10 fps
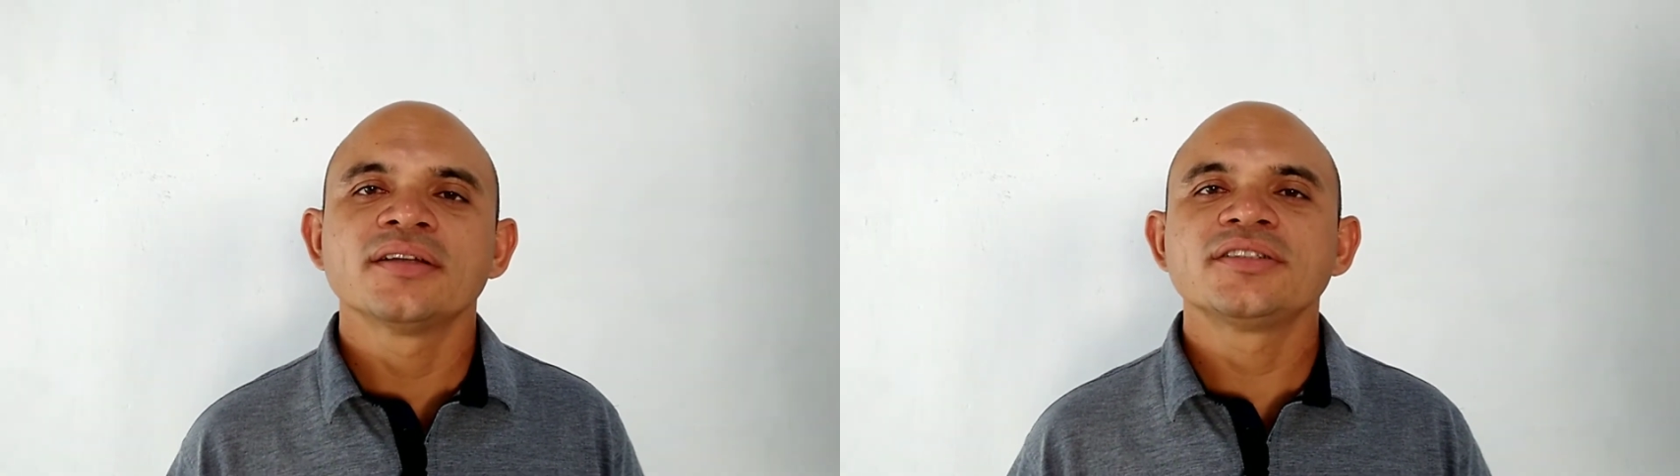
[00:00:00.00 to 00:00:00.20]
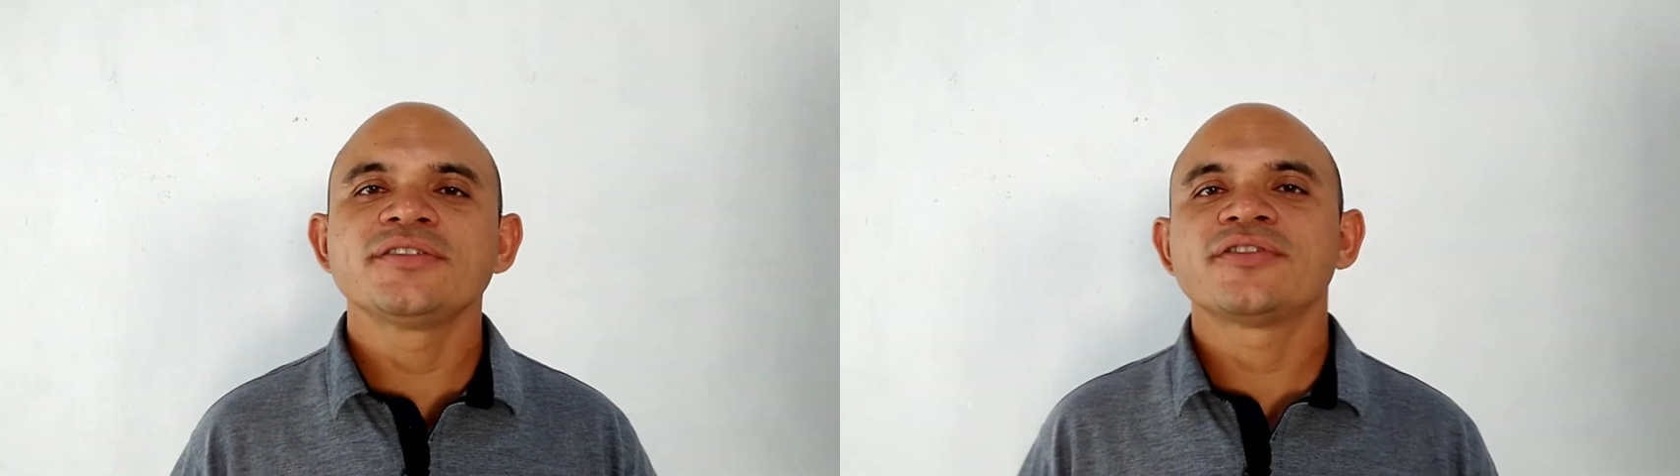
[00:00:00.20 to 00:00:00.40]

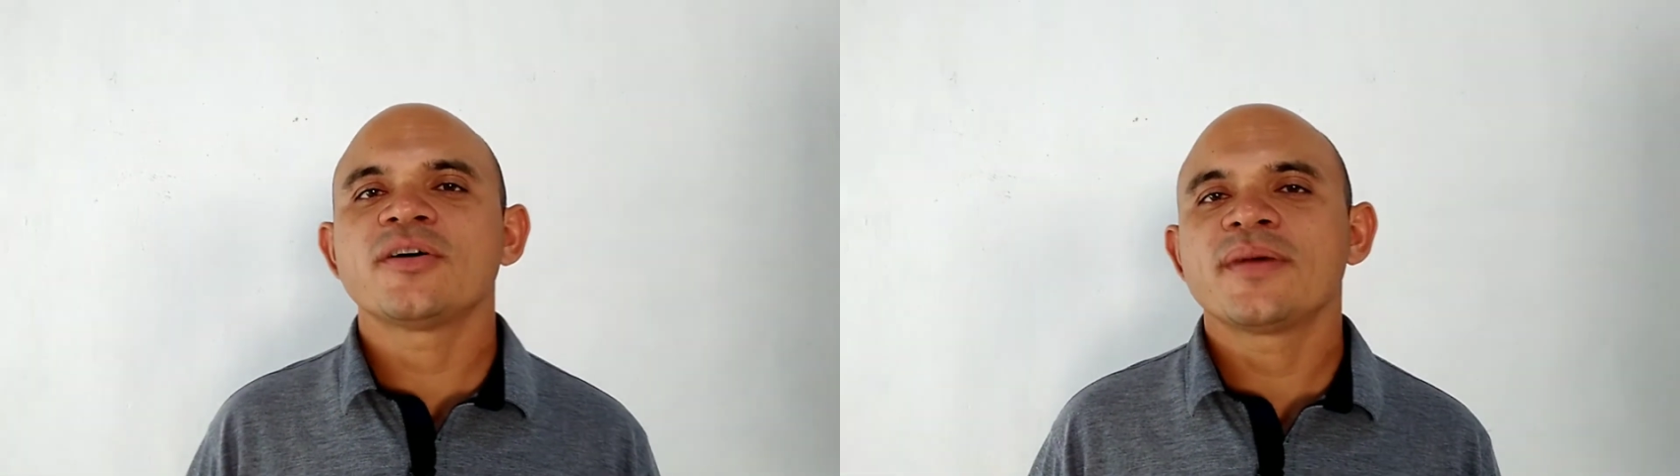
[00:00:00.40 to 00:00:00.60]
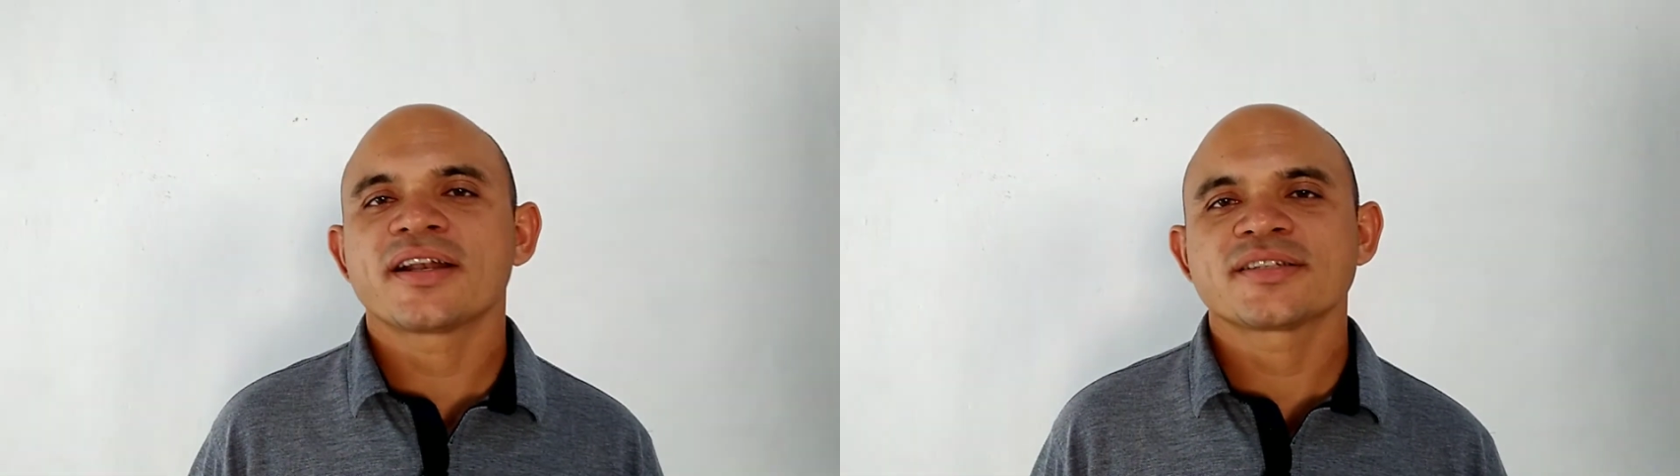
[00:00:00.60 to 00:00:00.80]
de
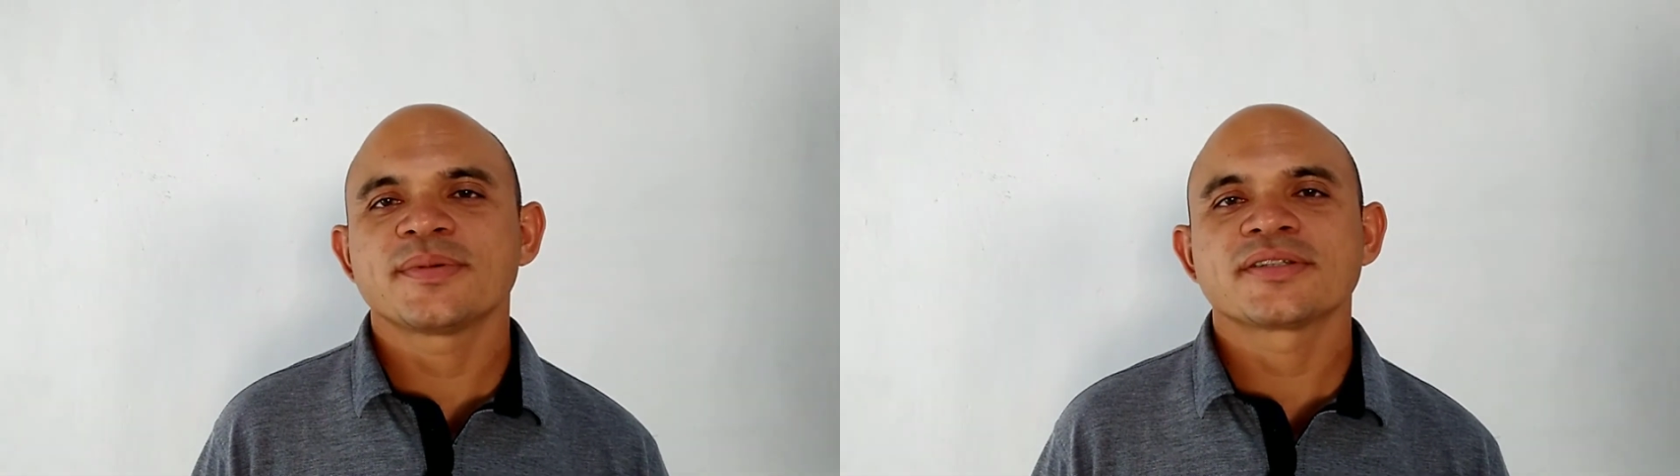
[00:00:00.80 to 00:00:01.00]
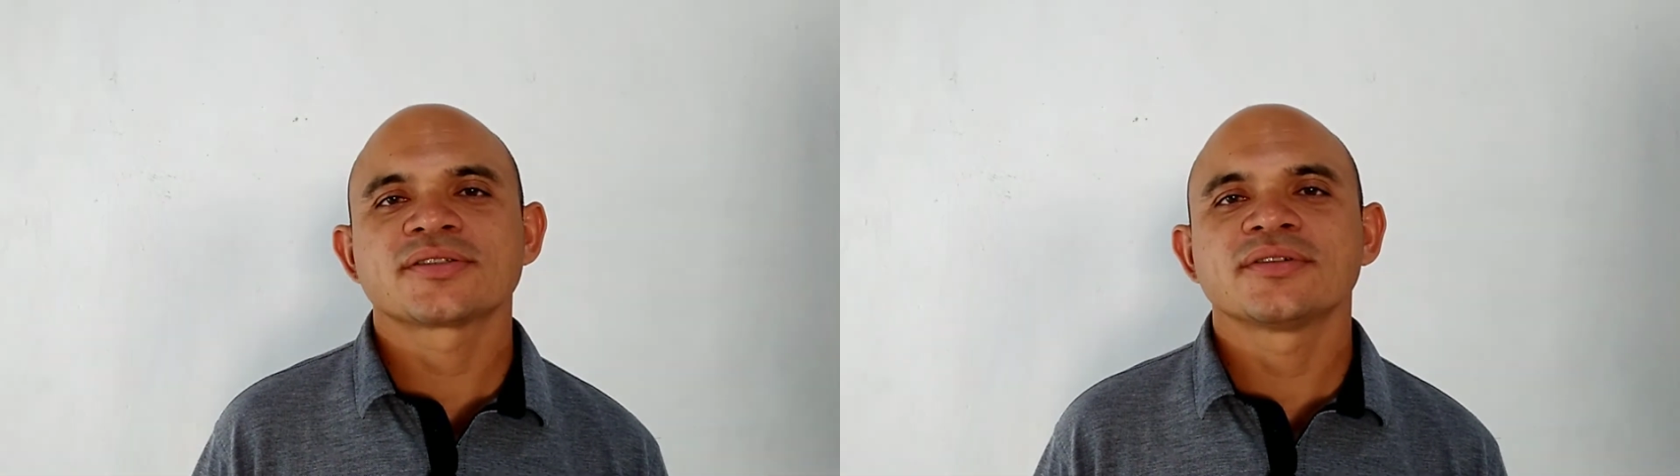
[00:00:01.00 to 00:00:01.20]
informar as
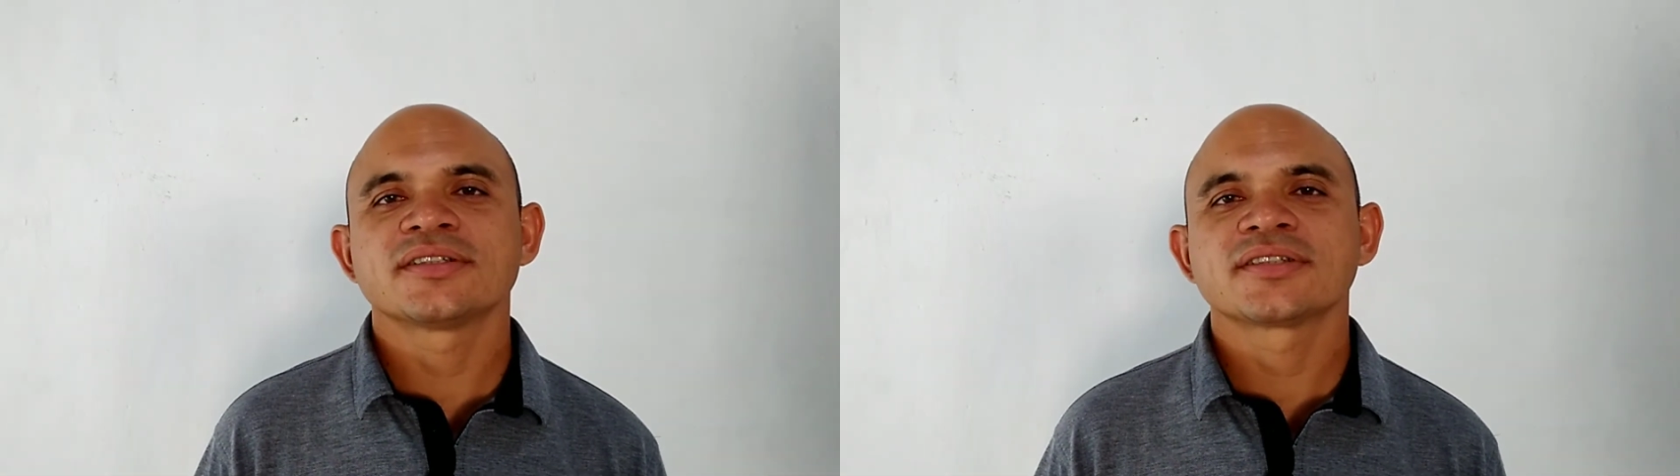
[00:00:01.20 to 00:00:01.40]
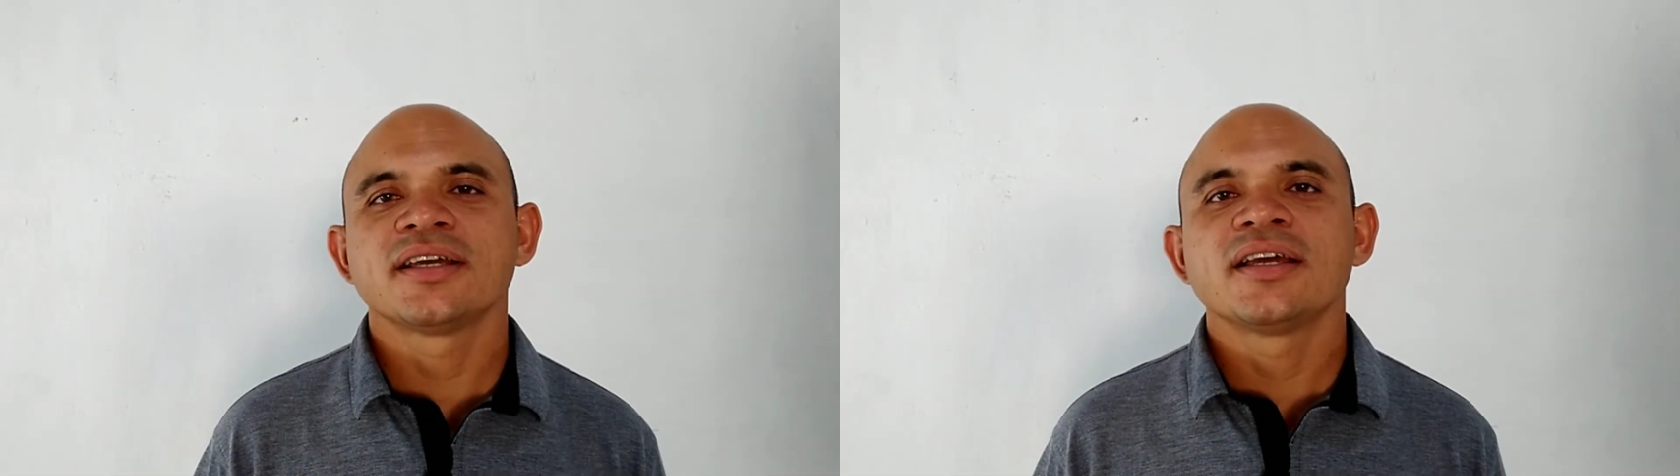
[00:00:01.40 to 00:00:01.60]

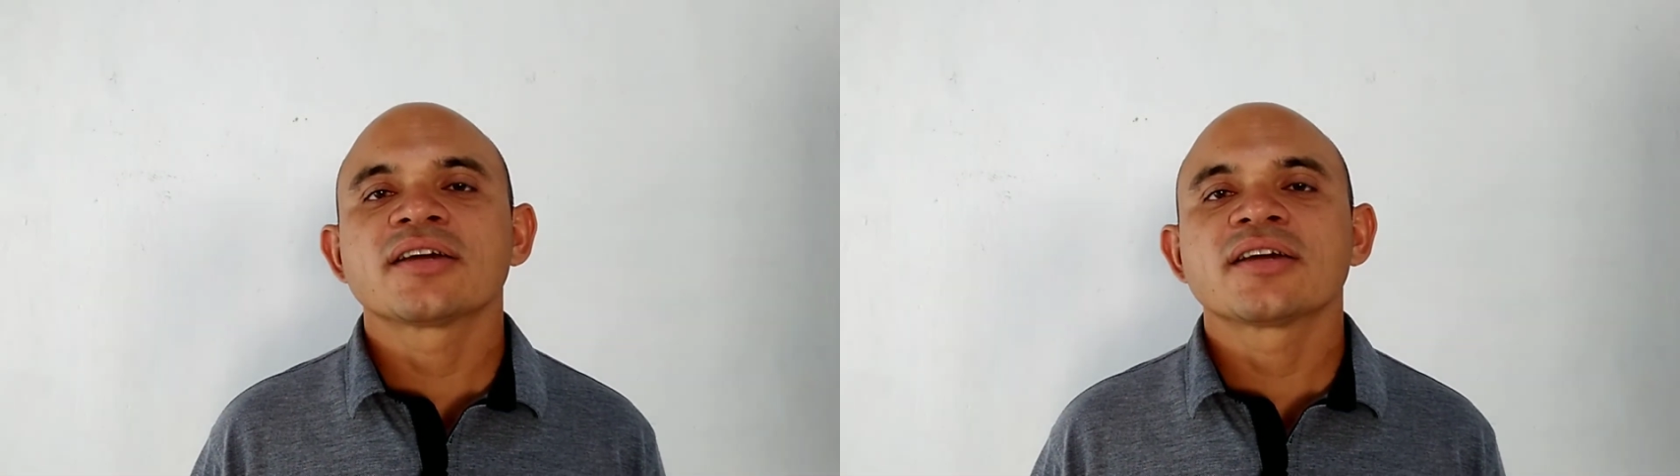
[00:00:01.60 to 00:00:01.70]
pessoas